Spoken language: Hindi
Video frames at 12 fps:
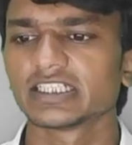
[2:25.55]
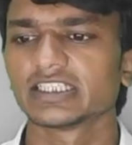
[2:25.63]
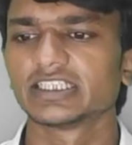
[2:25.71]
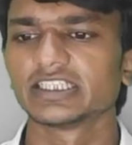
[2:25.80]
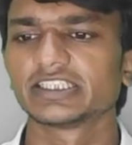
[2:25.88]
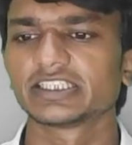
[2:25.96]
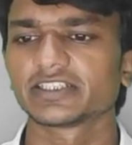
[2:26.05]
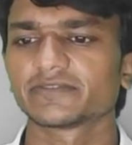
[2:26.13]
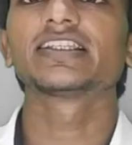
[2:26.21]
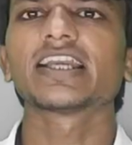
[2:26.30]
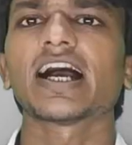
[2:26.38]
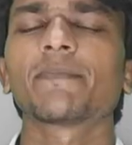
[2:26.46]
दीजिए
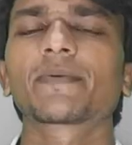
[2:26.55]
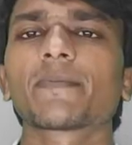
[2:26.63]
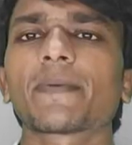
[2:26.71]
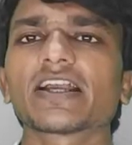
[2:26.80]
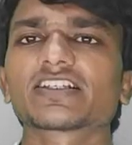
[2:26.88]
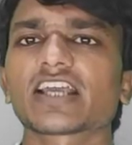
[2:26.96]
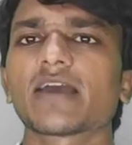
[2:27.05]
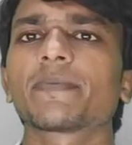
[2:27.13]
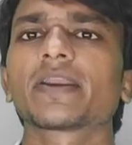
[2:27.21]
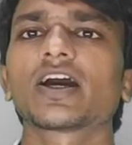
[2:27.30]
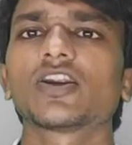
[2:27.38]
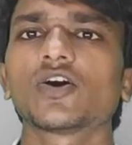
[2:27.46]
कि आपके पास
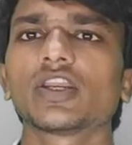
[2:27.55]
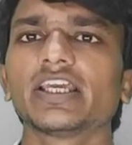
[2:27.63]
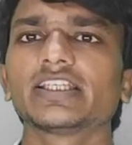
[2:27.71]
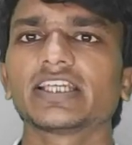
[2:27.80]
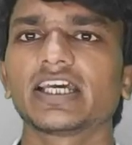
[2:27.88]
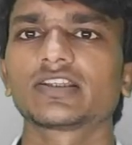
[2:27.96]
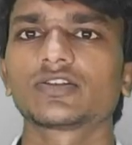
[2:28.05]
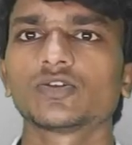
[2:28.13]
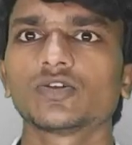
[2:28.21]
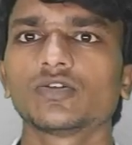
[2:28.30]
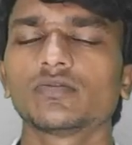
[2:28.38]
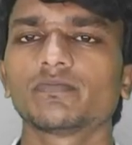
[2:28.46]
टाइपिंग का नॉलेज है तो
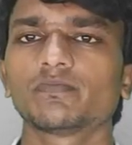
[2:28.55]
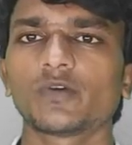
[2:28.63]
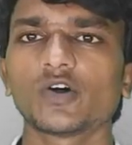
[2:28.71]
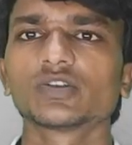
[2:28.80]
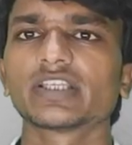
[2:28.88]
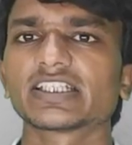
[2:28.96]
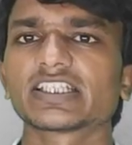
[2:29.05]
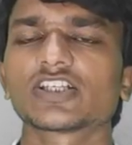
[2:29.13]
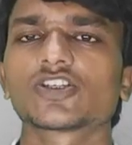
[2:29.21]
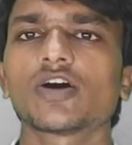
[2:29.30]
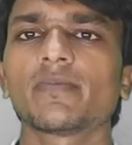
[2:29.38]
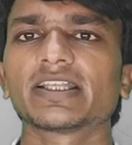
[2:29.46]
बहुत ऐसा
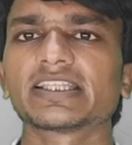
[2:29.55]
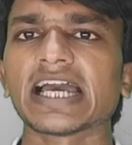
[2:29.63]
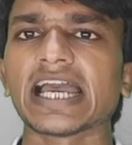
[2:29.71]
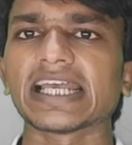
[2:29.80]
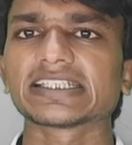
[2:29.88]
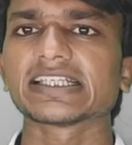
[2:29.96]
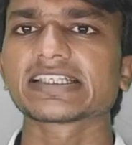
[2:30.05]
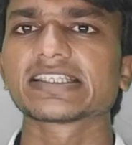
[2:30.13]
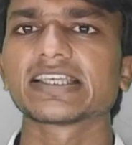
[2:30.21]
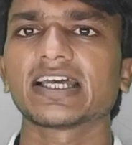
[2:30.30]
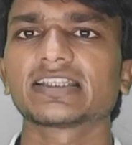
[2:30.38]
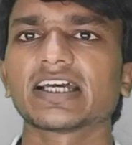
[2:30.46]
जॉब आता है
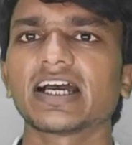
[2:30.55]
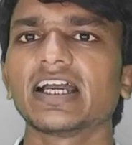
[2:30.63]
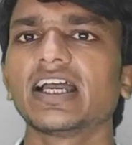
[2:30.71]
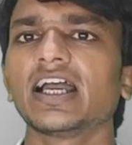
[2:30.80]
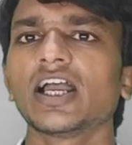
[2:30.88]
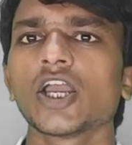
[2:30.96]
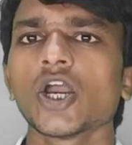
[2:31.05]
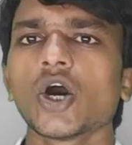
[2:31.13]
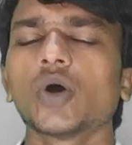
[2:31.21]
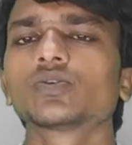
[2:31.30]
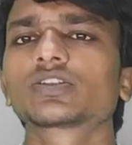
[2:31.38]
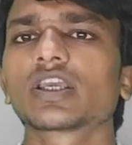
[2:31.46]
एसएससी आता है
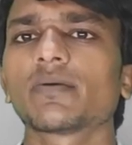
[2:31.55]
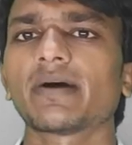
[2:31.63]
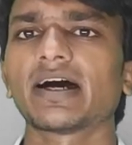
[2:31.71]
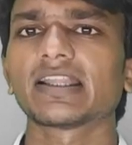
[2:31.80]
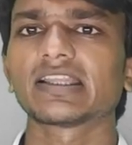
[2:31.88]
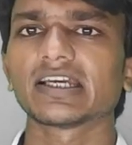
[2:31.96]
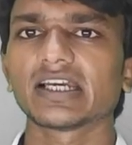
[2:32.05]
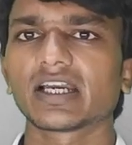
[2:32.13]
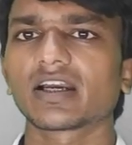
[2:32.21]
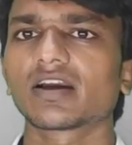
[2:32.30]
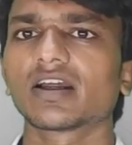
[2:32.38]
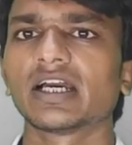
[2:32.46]
उसके बाद
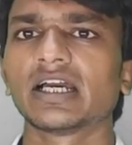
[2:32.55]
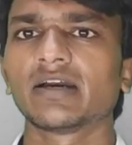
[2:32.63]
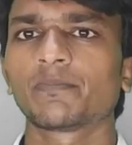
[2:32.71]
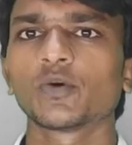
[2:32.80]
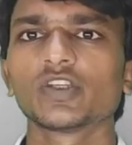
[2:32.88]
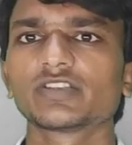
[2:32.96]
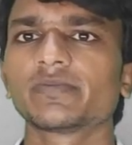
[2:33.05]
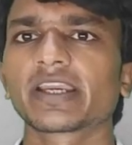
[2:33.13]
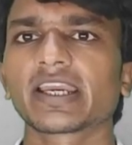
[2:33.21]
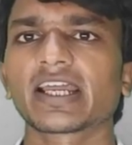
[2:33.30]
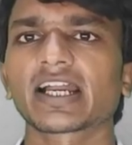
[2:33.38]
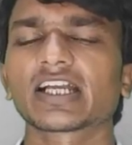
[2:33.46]
पुलिस
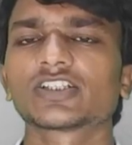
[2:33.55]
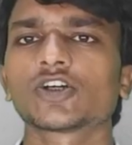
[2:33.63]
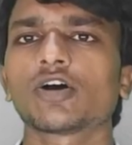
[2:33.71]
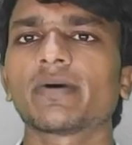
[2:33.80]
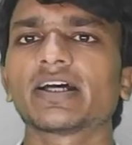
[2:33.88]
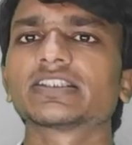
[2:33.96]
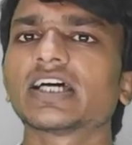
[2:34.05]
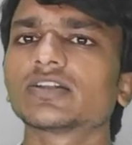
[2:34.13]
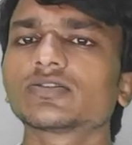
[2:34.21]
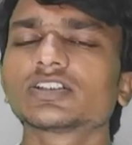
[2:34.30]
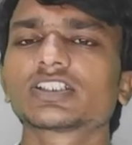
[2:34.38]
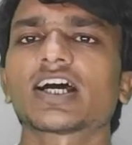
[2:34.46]
वगैरह का जॉब आता है
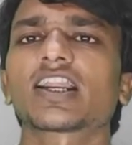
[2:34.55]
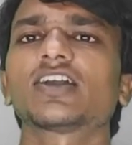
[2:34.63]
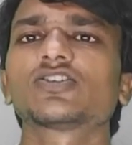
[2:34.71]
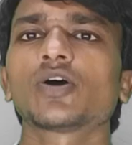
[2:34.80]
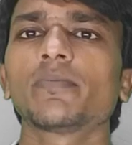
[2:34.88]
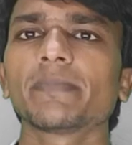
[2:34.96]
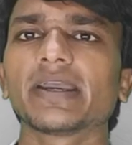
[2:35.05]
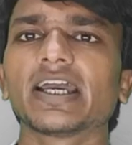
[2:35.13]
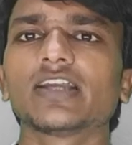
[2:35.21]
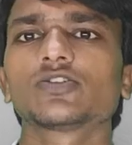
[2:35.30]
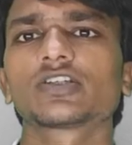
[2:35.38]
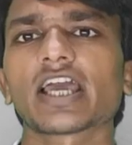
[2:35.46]
तो सारा जॉब में
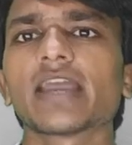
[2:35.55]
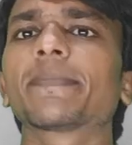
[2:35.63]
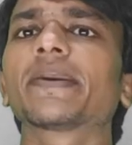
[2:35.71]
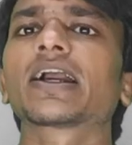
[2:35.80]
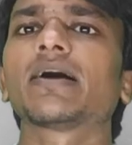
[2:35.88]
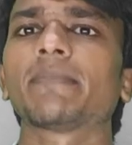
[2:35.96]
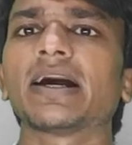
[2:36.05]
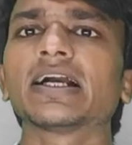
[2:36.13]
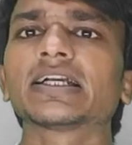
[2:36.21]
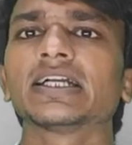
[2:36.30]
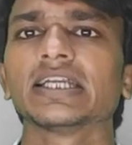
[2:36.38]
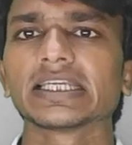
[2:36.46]
है जो टाइपिंग का
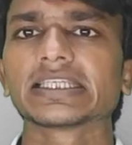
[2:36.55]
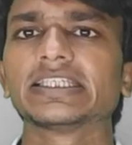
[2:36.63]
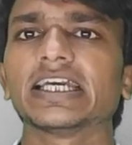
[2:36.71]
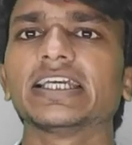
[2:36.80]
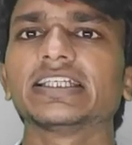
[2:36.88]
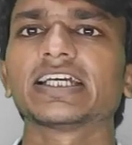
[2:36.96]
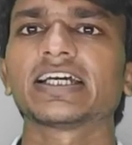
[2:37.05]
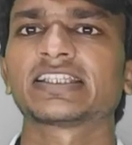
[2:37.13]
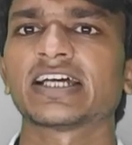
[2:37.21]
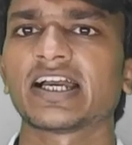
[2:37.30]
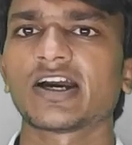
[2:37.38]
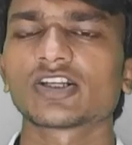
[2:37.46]
मांग किया ही
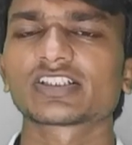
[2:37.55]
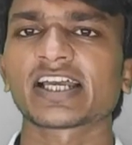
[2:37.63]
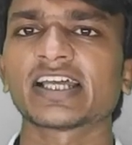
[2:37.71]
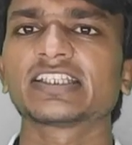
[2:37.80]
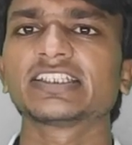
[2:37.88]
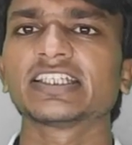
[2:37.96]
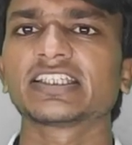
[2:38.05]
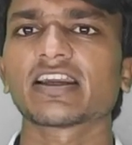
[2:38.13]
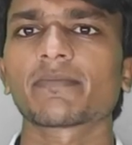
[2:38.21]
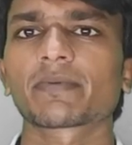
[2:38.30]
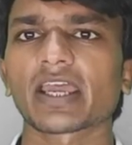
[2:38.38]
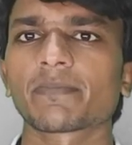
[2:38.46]
जाता है और साथ ही यदि
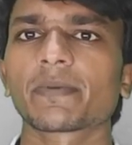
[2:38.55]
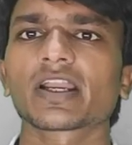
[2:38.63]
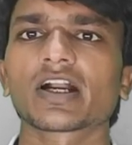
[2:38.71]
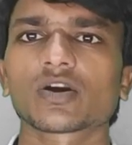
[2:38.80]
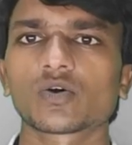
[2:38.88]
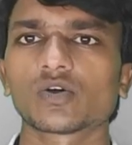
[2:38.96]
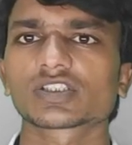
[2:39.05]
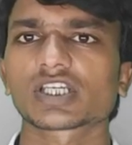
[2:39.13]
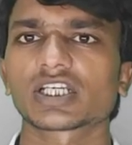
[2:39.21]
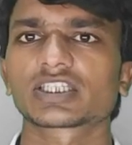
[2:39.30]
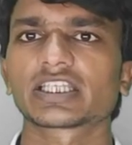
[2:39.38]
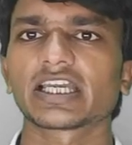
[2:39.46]
आप टाइपिंग का कोर्स
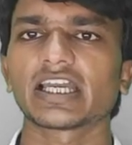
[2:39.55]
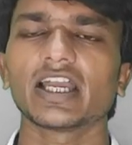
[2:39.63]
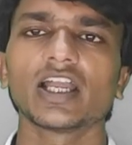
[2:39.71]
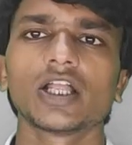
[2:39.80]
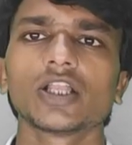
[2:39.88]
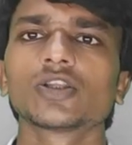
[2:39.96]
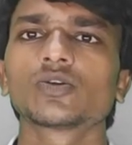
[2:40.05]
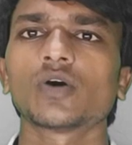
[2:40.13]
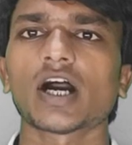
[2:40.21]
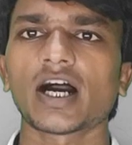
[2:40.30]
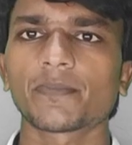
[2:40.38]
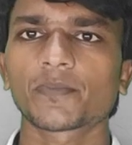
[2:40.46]
करते हैं तो
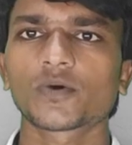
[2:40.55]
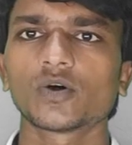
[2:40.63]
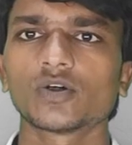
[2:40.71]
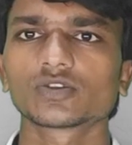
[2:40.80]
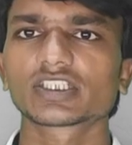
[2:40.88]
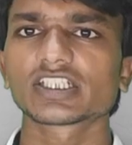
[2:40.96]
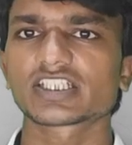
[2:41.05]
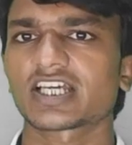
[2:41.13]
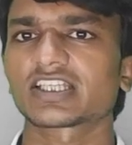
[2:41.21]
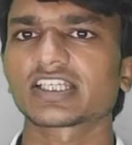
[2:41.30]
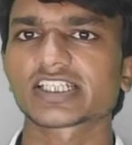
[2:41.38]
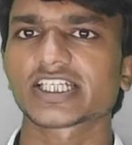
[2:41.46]
आपको उसके
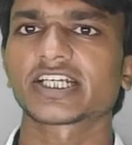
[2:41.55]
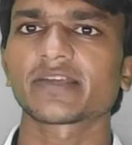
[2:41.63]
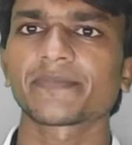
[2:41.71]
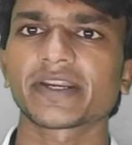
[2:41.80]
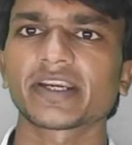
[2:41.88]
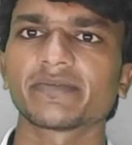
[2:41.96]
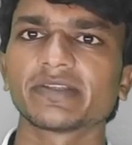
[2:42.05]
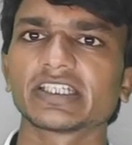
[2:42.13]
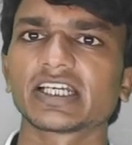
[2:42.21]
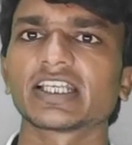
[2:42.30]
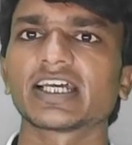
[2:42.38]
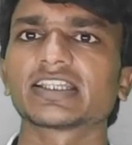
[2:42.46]
साथ एक सर्टिफिकेट भी
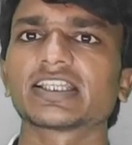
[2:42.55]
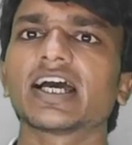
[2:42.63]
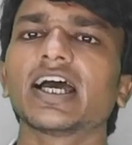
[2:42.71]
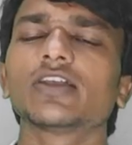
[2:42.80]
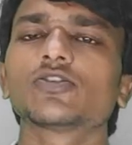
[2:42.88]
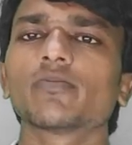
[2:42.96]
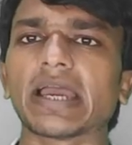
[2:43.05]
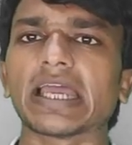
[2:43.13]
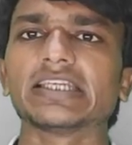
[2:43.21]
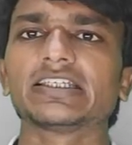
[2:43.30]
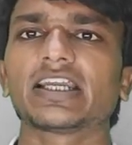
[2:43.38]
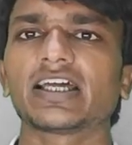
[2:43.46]
दिया जाता है जो
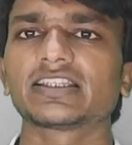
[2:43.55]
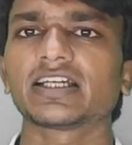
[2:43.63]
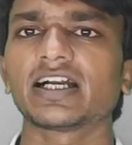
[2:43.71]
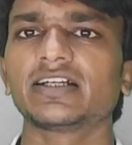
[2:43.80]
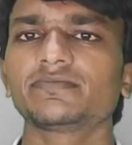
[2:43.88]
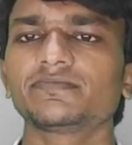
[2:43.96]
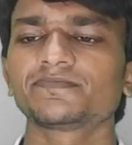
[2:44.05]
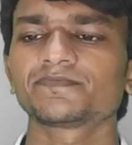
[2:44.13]
वैलिड रहता है